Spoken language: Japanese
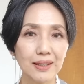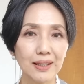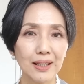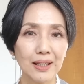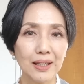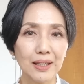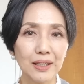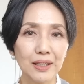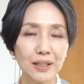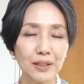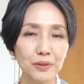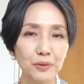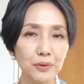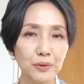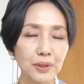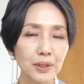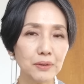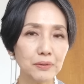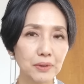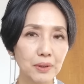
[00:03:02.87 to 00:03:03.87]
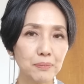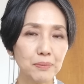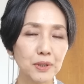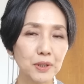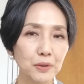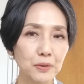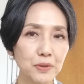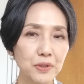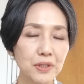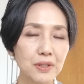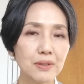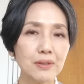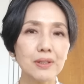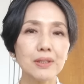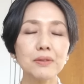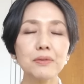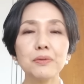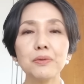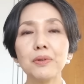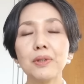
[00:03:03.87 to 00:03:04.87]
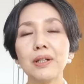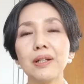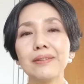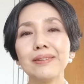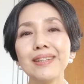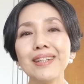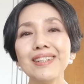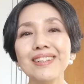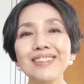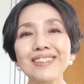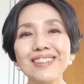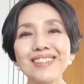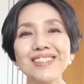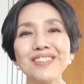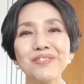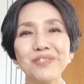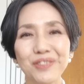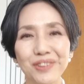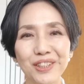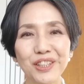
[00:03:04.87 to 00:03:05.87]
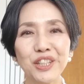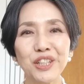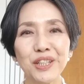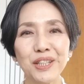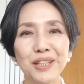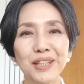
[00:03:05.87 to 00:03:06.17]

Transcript: がとにかくね美容室に行くのが大変ですもんね